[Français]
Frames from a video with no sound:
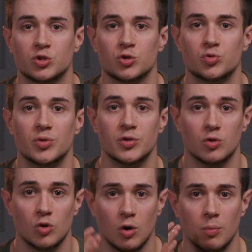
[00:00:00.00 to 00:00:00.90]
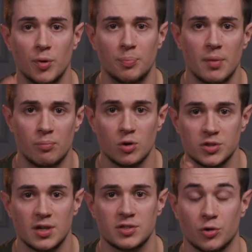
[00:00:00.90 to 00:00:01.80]
Je suis au euh, Pop-Up
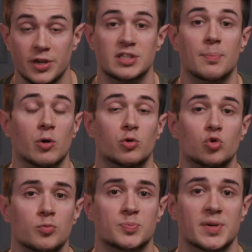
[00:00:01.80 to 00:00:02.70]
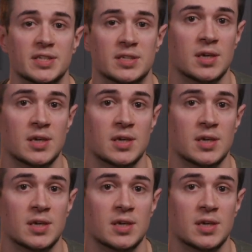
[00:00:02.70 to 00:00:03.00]
Brussels organisé par le YouTube Space.